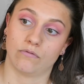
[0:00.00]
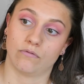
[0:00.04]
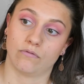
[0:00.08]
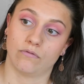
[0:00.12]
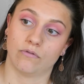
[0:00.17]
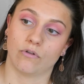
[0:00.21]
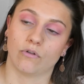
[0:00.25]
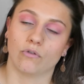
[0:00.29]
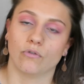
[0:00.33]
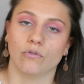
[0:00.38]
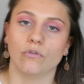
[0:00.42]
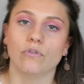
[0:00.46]

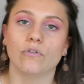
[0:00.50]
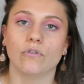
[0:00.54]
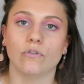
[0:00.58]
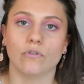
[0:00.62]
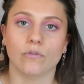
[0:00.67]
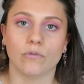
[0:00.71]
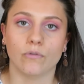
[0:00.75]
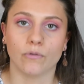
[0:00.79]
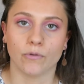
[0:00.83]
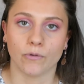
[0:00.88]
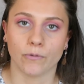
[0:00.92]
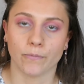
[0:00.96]
le,
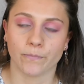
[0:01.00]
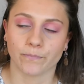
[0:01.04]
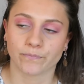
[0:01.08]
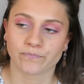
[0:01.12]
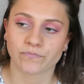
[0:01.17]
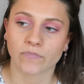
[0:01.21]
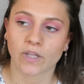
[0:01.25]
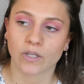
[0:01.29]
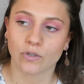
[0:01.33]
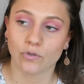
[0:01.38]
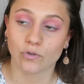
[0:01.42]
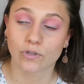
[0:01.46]
le,
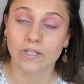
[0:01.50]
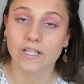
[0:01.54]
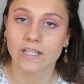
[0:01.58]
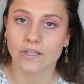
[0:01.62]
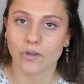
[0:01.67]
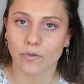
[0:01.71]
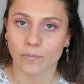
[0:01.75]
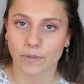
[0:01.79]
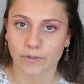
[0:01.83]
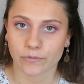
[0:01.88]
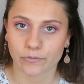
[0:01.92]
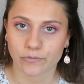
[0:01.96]
le,
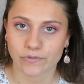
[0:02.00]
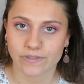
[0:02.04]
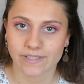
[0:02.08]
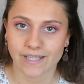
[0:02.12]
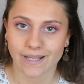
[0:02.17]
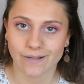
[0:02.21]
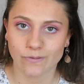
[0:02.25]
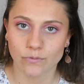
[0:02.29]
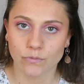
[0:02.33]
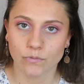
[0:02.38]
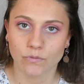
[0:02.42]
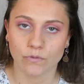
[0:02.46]
client pardon,
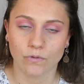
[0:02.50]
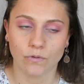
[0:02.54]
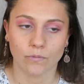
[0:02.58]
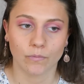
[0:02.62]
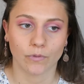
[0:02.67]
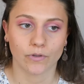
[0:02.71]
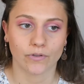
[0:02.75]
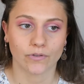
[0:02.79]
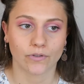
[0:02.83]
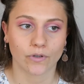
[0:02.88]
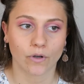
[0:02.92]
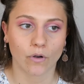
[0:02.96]
salue le
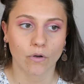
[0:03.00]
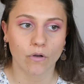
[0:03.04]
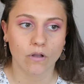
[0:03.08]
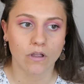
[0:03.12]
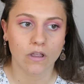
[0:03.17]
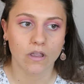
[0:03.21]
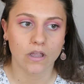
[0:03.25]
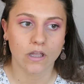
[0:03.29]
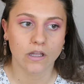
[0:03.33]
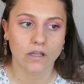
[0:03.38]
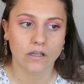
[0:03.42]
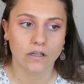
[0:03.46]
mendiant.
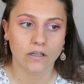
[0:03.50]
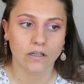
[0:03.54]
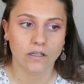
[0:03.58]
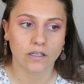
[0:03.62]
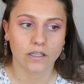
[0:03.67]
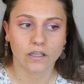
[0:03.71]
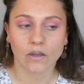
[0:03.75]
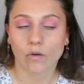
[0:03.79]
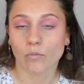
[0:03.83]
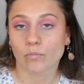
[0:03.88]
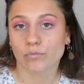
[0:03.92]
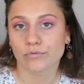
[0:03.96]

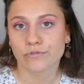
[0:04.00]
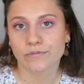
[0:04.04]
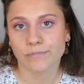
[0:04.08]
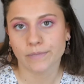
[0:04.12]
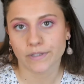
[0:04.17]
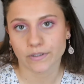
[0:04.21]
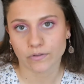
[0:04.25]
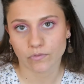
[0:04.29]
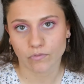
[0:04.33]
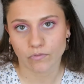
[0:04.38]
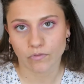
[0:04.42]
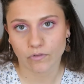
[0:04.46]
Et en plus,
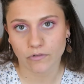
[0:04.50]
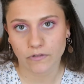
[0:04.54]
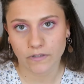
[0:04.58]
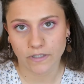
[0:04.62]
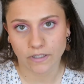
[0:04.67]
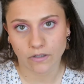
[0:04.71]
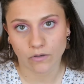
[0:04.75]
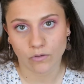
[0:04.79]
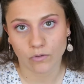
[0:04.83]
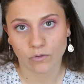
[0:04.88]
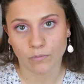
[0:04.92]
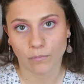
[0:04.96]
bien souvent,
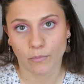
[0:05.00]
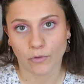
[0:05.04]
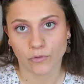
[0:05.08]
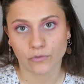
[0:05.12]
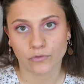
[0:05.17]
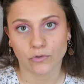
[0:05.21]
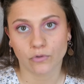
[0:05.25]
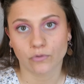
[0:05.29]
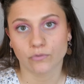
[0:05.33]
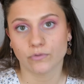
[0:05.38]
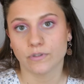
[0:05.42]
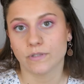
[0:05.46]
c'est quand le
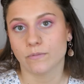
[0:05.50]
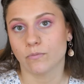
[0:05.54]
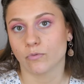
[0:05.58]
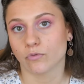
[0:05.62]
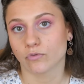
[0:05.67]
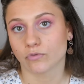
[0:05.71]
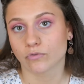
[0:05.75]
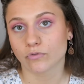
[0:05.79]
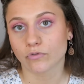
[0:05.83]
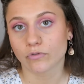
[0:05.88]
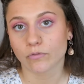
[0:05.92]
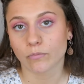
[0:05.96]
mendiant lui dit
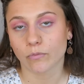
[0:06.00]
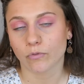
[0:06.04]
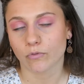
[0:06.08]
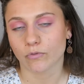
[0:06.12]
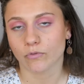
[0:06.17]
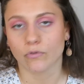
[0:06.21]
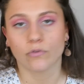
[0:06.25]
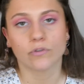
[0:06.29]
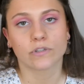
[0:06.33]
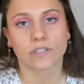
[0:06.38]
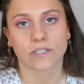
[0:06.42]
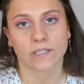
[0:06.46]
bonjour, bon,
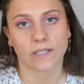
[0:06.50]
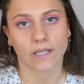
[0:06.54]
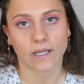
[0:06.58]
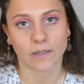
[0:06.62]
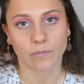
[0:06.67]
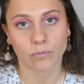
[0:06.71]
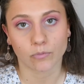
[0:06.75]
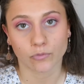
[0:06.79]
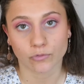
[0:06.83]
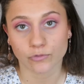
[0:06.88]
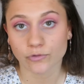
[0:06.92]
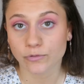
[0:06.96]
l'autre, il
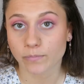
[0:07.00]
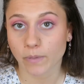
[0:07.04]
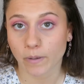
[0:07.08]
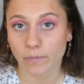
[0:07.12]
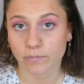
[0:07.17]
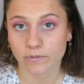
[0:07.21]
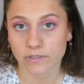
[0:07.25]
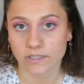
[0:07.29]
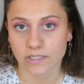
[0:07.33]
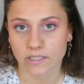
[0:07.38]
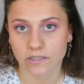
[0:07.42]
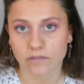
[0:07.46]
répond juste par
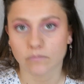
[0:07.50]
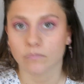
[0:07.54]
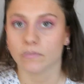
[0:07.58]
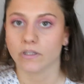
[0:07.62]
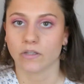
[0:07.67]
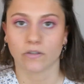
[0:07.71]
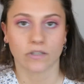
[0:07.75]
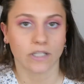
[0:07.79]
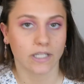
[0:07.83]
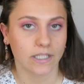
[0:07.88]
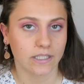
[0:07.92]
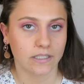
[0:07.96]
politesse. Mais
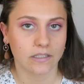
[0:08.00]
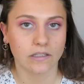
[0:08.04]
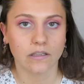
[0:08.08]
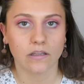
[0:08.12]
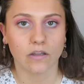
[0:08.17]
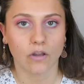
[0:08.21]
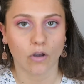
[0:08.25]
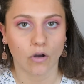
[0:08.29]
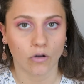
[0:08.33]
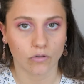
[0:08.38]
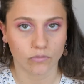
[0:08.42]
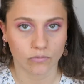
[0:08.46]
il y en a qui
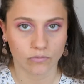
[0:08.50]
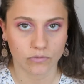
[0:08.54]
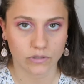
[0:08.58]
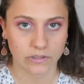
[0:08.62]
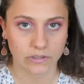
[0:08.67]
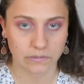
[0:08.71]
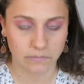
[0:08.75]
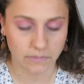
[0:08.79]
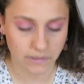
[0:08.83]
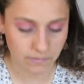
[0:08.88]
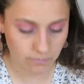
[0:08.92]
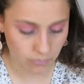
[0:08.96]
ignorent, donc
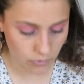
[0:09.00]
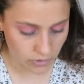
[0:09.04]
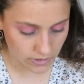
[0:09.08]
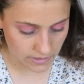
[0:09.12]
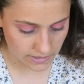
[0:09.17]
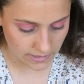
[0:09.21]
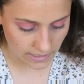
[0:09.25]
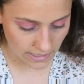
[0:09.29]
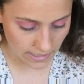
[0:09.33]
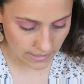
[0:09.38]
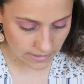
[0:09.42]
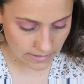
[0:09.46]
j'ai mis
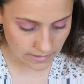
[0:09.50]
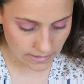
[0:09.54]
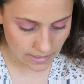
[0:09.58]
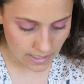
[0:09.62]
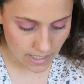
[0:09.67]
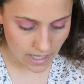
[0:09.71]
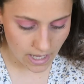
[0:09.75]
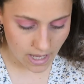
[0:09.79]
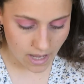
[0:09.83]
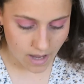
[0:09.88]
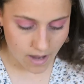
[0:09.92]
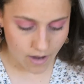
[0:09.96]
politesse.
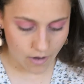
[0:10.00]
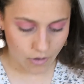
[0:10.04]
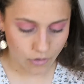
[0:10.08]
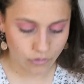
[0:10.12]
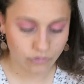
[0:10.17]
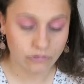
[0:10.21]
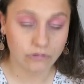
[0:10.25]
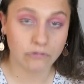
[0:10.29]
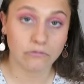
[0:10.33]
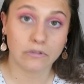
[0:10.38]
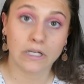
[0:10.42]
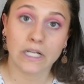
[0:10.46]

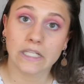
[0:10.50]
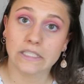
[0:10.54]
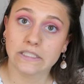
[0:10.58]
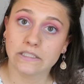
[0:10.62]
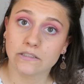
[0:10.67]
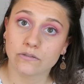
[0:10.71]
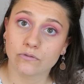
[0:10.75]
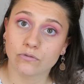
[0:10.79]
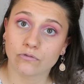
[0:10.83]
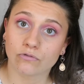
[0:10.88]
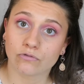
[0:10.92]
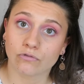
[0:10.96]
Ensuite, on a la
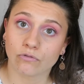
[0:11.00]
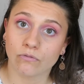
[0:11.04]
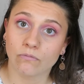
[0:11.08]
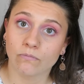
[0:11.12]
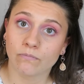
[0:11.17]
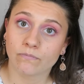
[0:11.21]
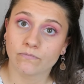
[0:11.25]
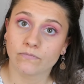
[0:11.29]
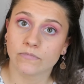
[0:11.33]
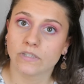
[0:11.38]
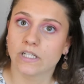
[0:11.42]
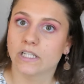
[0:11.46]
discussion.
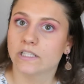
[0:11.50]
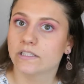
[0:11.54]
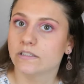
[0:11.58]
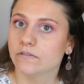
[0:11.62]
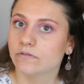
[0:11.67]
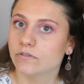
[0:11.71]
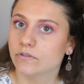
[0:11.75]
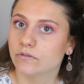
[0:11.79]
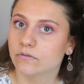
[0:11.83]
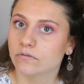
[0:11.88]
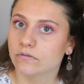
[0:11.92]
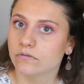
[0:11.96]

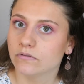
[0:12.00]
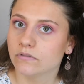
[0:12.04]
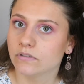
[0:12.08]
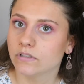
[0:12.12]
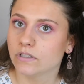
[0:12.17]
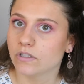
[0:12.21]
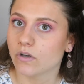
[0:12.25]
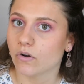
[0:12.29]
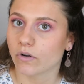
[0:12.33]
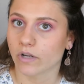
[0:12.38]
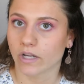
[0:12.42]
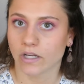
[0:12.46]
L'individu,
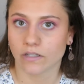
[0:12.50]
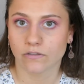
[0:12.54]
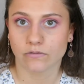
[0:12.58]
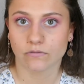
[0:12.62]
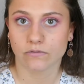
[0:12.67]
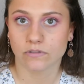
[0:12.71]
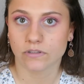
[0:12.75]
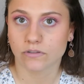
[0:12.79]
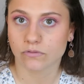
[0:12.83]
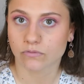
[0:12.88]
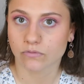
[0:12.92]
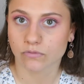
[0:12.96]
il engage
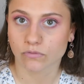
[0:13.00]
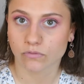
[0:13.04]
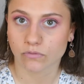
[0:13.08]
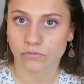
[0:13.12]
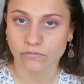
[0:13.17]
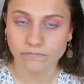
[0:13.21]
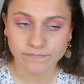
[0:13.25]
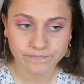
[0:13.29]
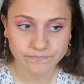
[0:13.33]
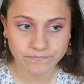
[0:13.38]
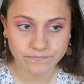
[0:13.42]
une discussion